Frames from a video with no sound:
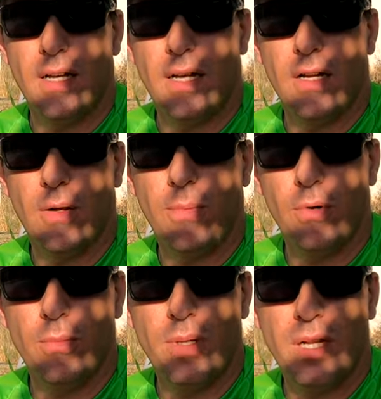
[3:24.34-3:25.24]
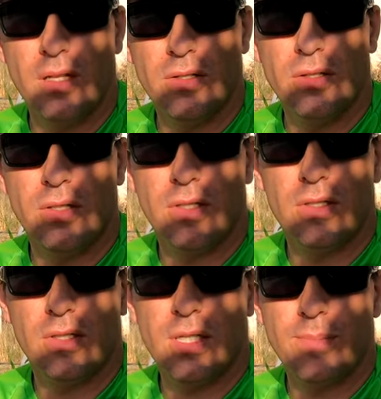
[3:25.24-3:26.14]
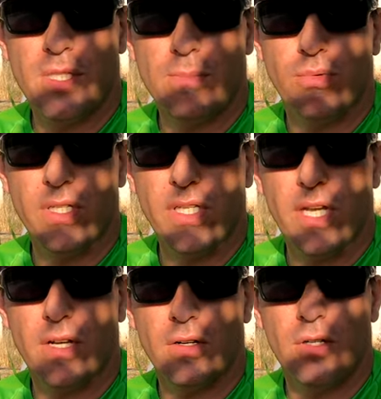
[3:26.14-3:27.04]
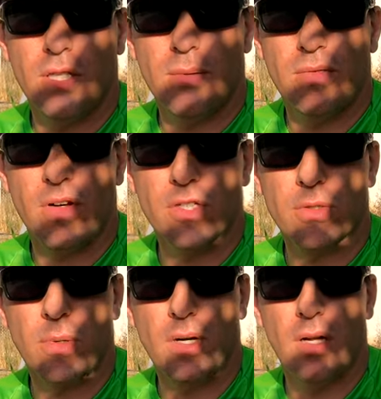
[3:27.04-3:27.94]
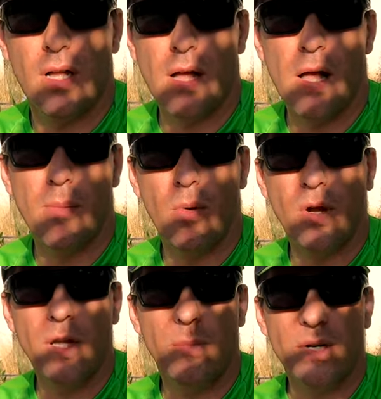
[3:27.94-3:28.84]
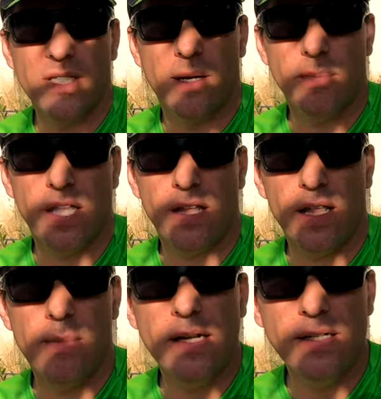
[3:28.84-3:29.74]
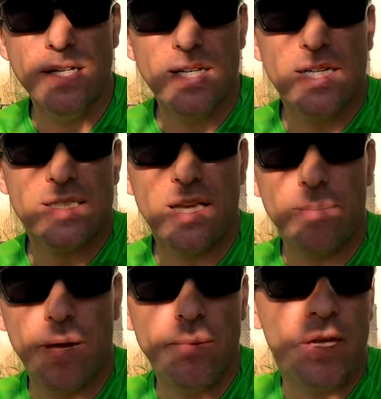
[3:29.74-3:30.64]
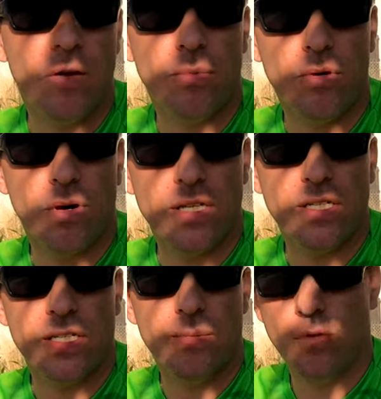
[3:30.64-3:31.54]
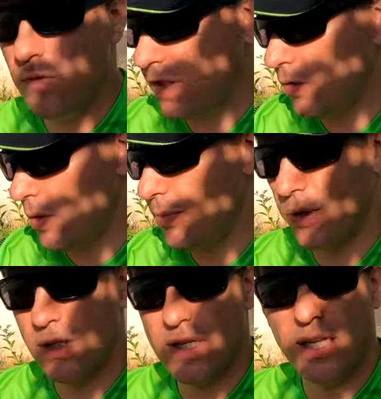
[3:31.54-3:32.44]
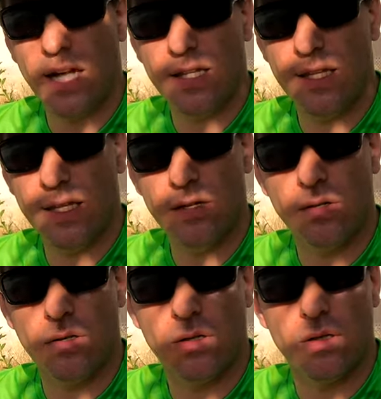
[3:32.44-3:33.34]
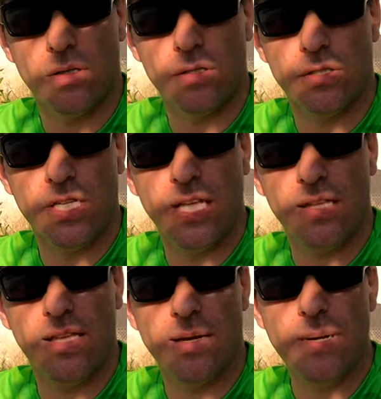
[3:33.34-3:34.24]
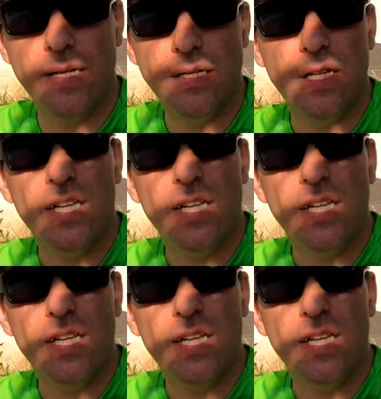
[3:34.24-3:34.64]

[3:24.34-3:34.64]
Alors pour le bilan de, ces petites poignées argonne, ben, franchement un, bon grip, on les tient bien dans les mains. Ça permet, comme on l'a dit en début de vidéo, un peu de s'écarter, euh, d'écarter la main.